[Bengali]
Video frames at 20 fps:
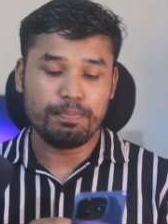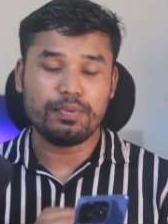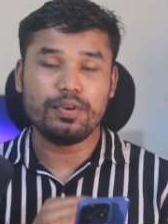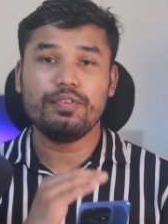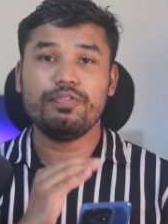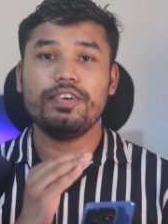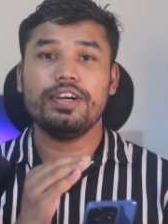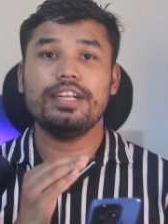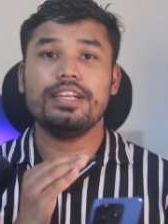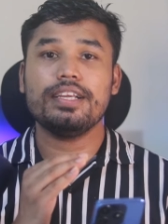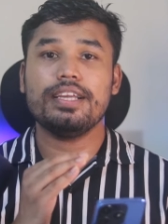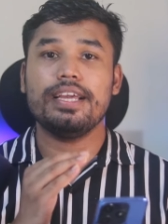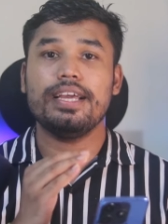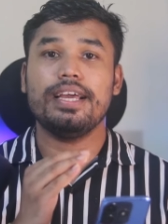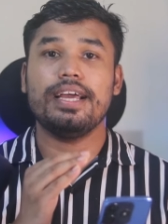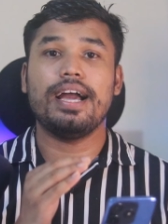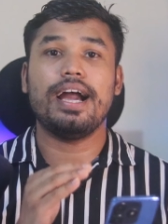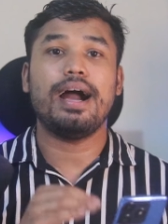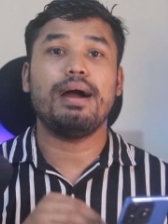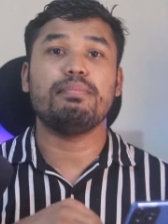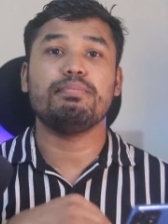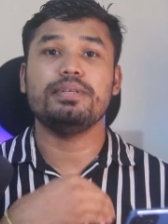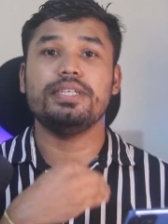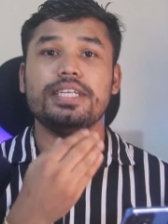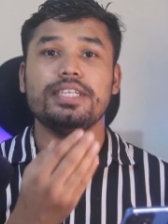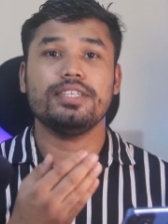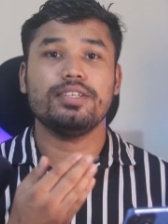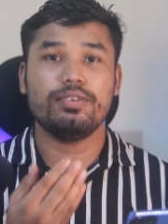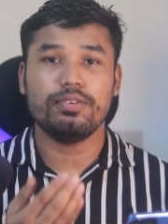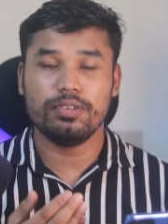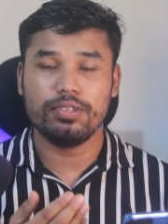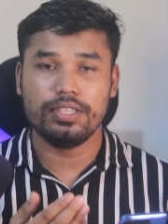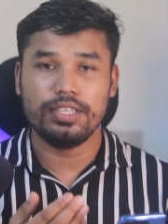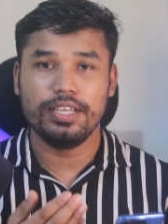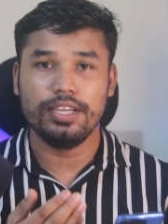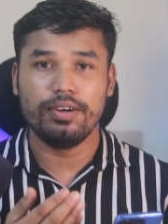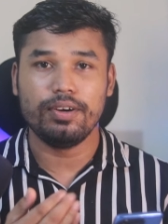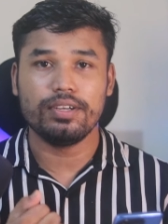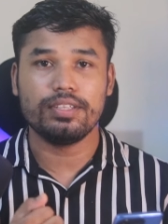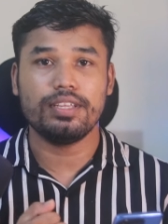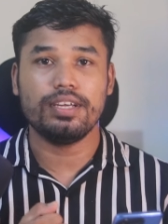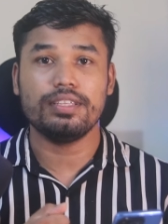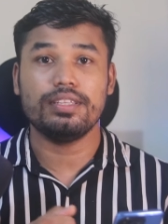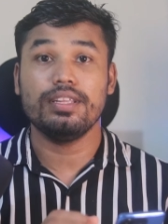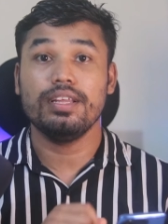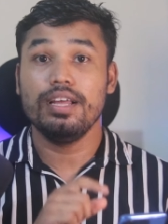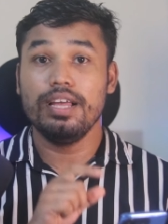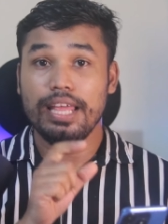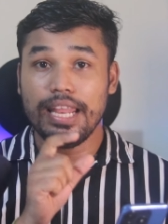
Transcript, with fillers: প্রোফাইলকে আপডেট করতে অর্থাৎ